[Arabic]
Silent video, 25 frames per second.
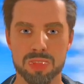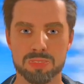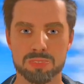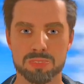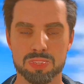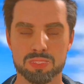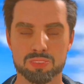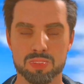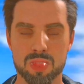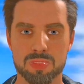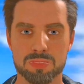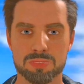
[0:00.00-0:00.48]

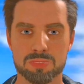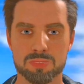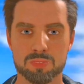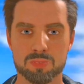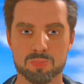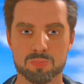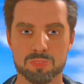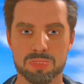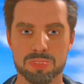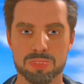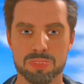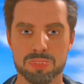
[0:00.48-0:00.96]
على
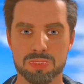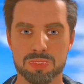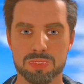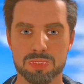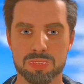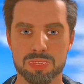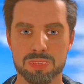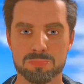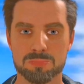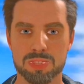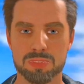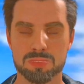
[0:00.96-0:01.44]
ذلك
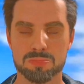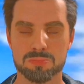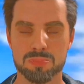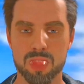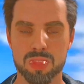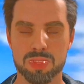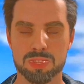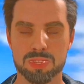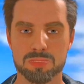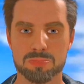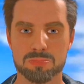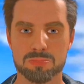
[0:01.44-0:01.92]
فإذا
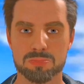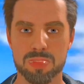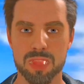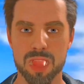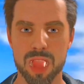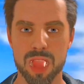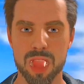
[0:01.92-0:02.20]
فعلت